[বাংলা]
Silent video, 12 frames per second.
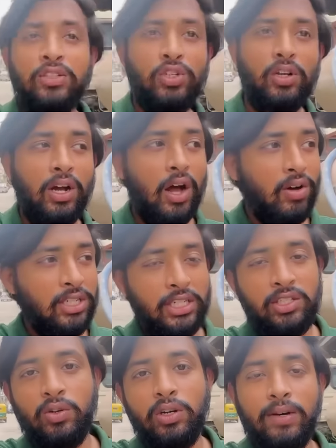চলো খাওয়া
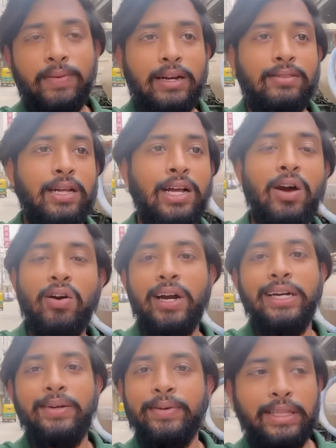শেষ করলাম আর আজকে খাওয়ার
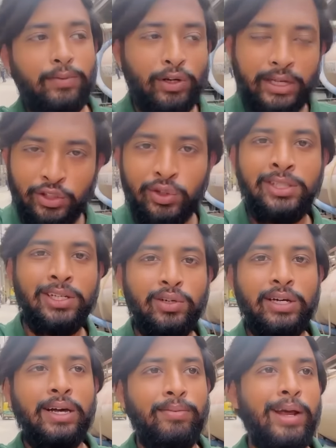আইটেমে তেমন কিছুই ছিল
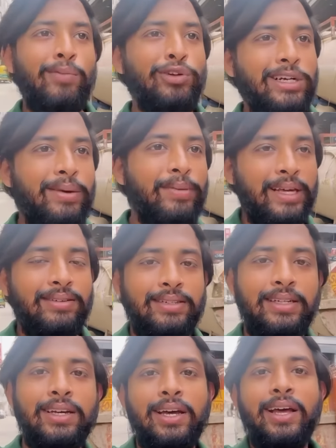না আমরা এমন টাইমে
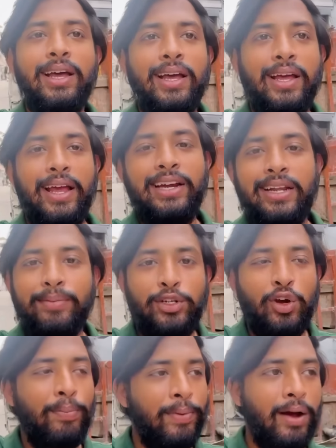গেছি এই টাইমে
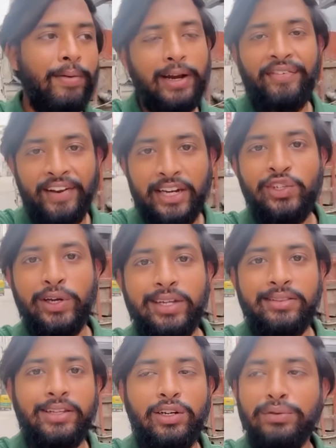সব খাবারই ফিনিশ হয়ে
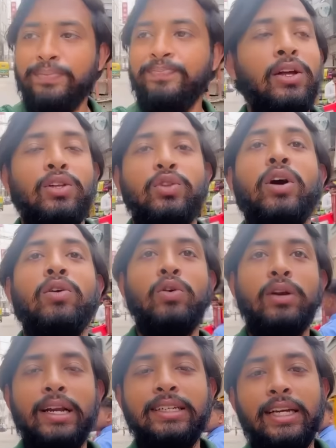গেছিলো তো এখন
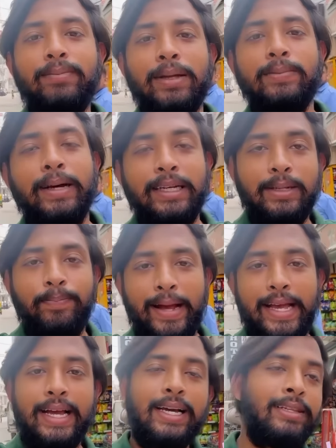হোটেলে যাই বাদ বাকি যা
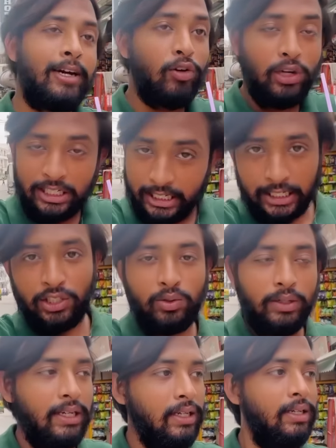প্যাকিং আছে এগুলো শেষ করি